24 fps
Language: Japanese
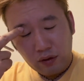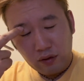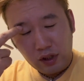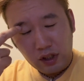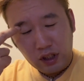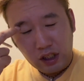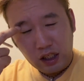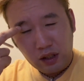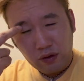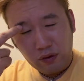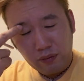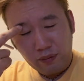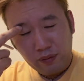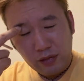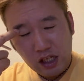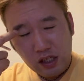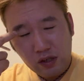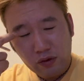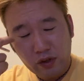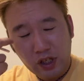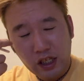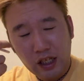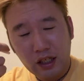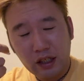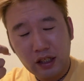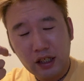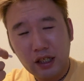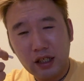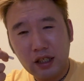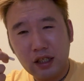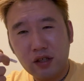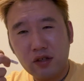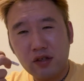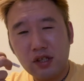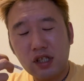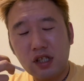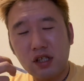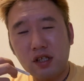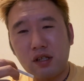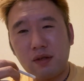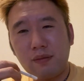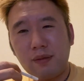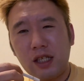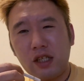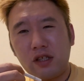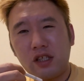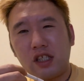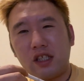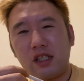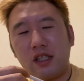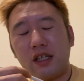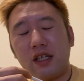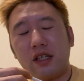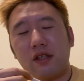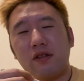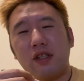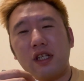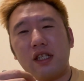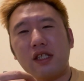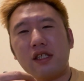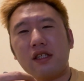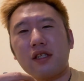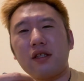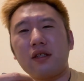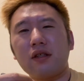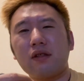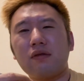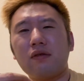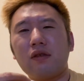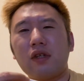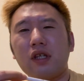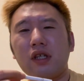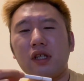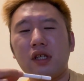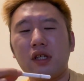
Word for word: 日本ミソリアン計画進めるしかなくないですかこれ。